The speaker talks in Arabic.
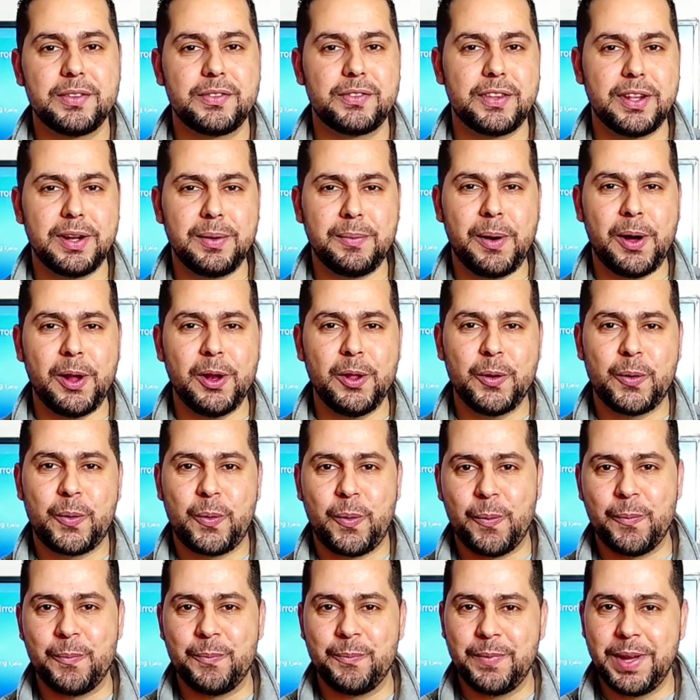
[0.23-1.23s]
السلام
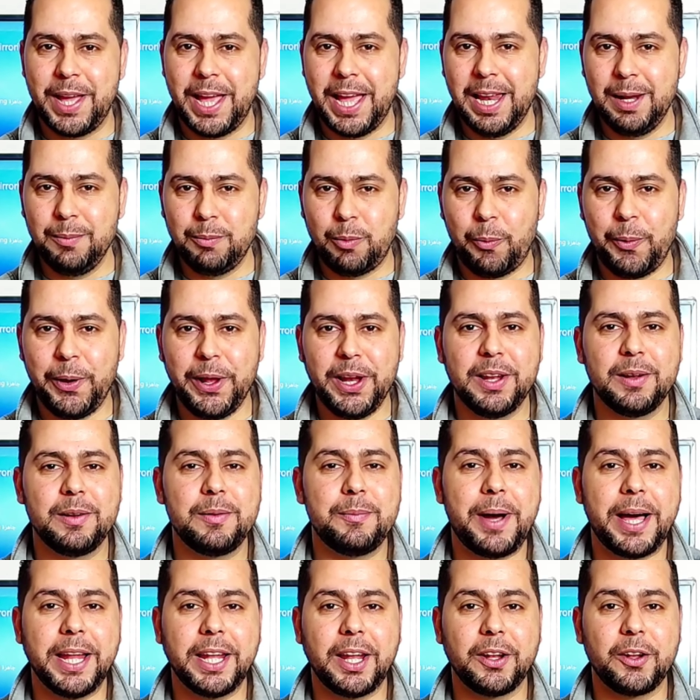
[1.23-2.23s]
عليكم الموبايل
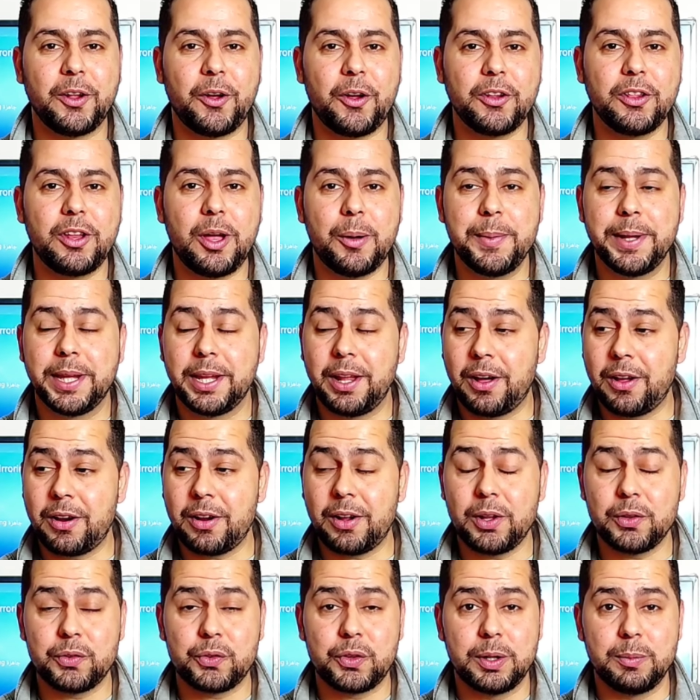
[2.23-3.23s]
اللي معانا النهارده من
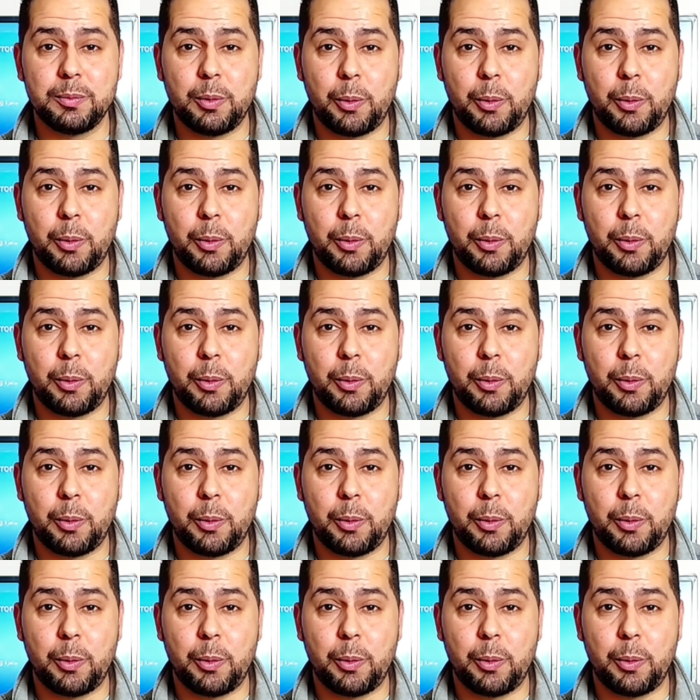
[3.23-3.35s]
ارخص